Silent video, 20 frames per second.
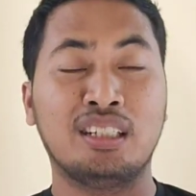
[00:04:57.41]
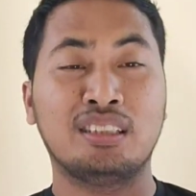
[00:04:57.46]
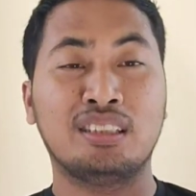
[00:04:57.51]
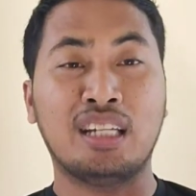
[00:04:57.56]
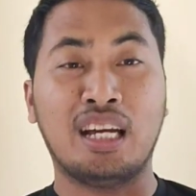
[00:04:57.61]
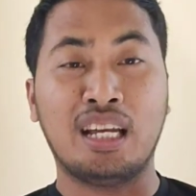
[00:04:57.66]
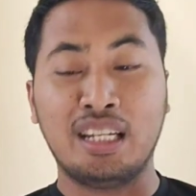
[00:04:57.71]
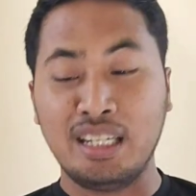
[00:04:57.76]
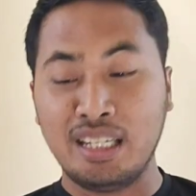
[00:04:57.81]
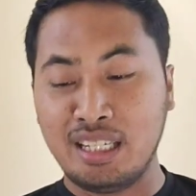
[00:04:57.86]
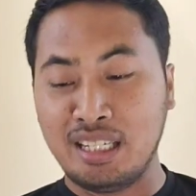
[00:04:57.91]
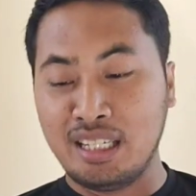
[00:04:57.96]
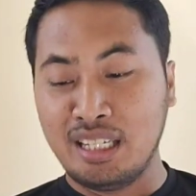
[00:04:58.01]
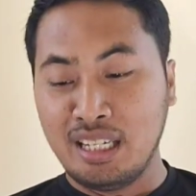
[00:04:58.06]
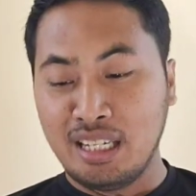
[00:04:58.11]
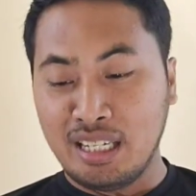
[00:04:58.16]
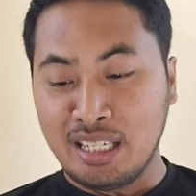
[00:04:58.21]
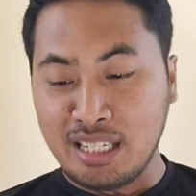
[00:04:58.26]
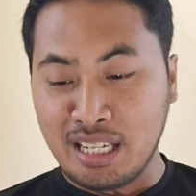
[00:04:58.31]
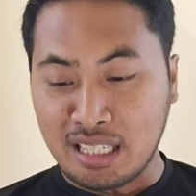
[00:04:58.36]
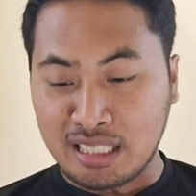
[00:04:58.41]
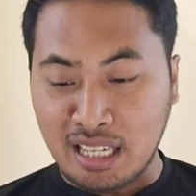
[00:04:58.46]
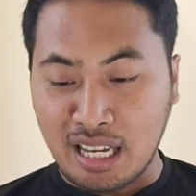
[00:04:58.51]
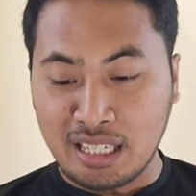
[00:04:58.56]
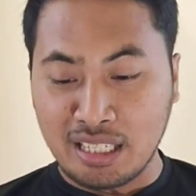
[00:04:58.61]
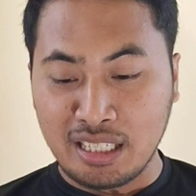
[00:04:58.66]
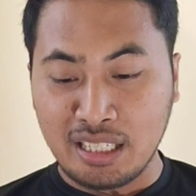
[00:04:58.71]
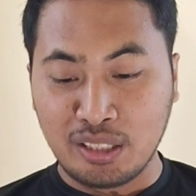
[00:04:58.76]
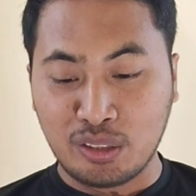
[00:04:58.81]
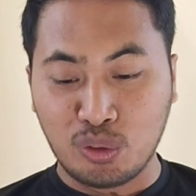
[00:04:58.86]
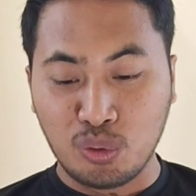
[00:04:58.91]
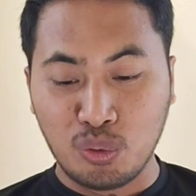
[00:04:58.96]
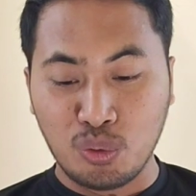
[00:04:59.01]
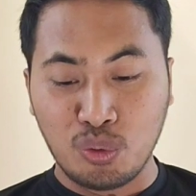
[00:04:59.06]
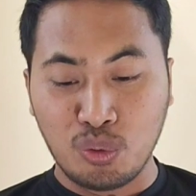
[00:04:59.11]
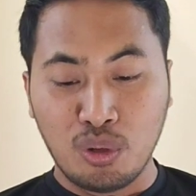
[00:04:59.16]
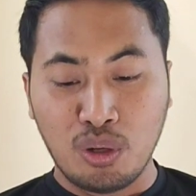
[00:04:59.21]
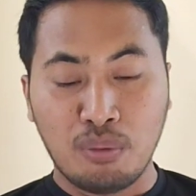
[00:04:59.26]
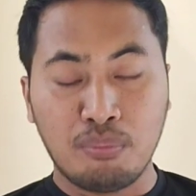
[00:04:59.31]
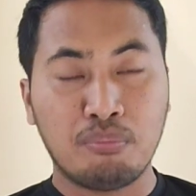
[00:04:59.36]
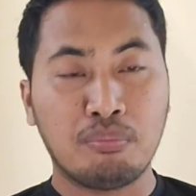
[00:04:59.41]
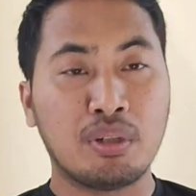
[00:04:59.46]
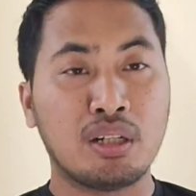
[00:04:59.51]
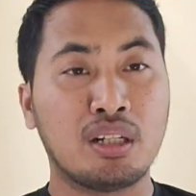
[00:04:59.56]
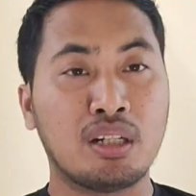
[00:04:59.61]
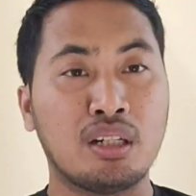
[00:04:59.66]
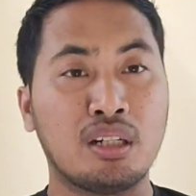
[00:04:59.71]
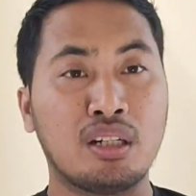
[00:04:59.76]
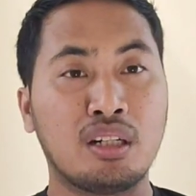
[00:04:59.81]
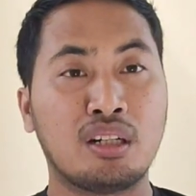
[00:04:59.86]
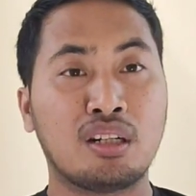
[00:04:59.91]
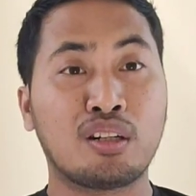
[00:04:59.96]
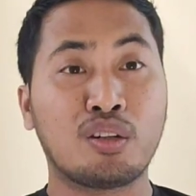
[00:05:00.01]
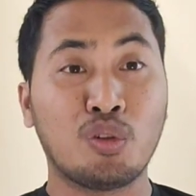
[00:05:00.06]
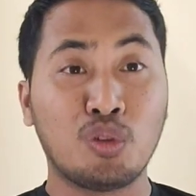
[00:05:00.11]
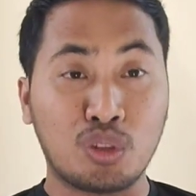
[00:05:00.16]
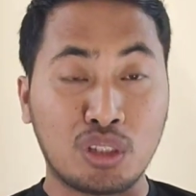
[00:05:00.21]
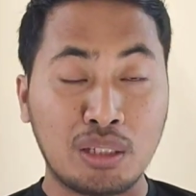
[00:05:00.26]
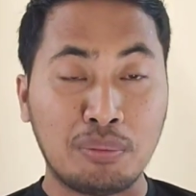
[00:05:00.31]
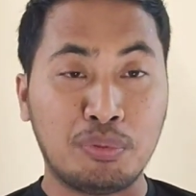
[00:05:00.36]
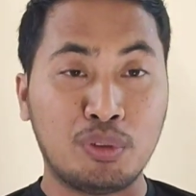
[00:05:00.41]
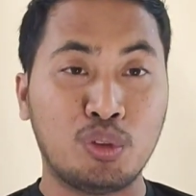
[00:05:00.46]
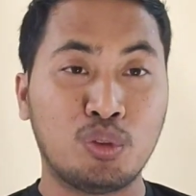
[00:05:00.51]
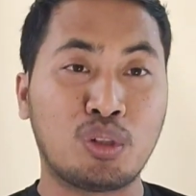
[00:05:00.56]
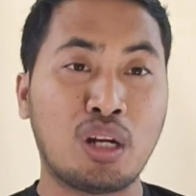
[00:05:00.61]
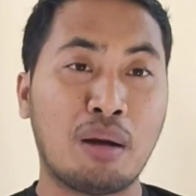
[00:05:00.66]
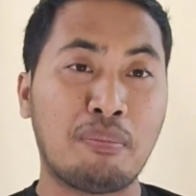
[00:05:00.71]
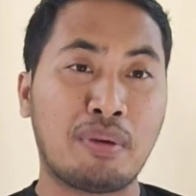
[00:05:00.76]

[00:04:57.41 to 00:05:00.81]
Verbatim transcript: jadi dia tadi itu mengutip juga